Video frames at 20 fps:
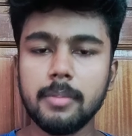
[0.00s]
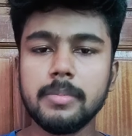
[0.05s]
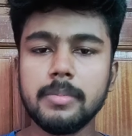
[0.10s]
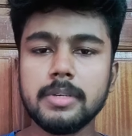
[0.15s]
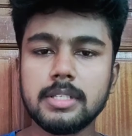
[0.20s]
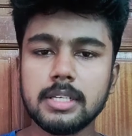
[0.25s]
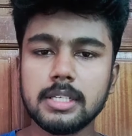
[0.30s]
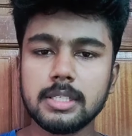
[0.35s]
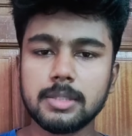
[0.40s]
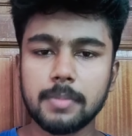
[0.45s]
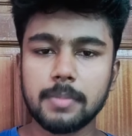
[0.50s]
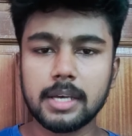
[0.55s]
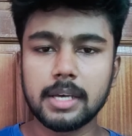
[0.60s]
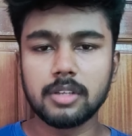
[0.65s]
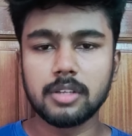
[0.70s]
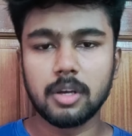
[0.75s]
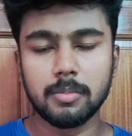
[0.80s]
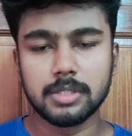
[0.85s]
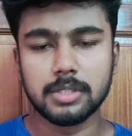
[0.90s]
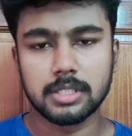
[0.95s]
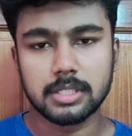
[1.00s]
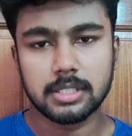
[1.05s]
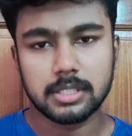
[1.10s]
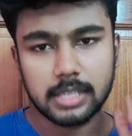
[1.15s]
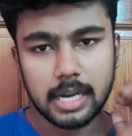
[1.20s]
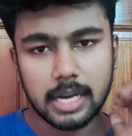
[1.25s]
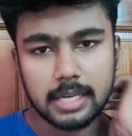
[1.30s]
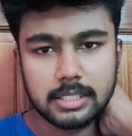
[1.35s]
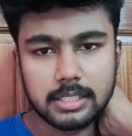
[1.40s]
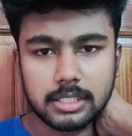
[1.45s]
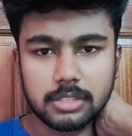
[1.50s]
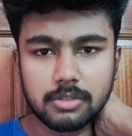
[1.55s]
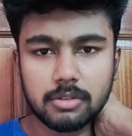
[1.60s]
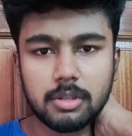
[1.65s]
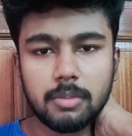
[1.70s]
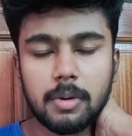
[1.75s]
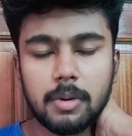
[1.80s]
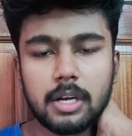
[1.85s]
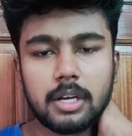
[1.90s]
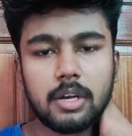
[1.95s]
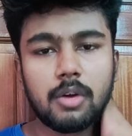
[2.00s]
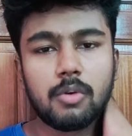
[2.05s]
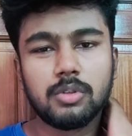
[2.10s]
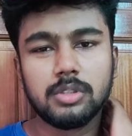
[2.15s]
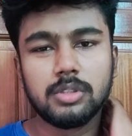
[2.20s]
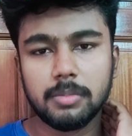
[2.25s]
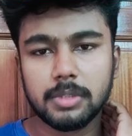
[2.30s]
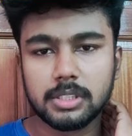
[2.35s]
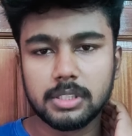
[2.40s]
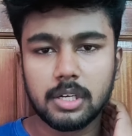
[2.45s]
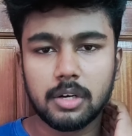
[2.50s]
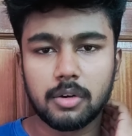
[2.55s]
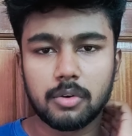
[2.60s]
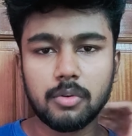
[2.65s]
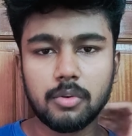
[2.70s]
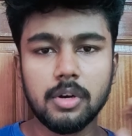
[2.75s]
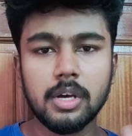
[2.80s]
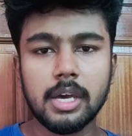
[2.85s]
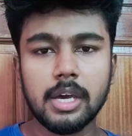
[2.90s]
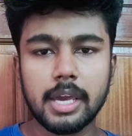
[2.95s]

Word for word: பிஸ்னஸ் மேக்ஸ் ஆர் பிஸ்னஸ் ஸ்டாட்டிஸ்டிக்ஸ் வந்து பாருங்கள் கொஞ்சம் பெஸ்ட்டாக இருக்கும்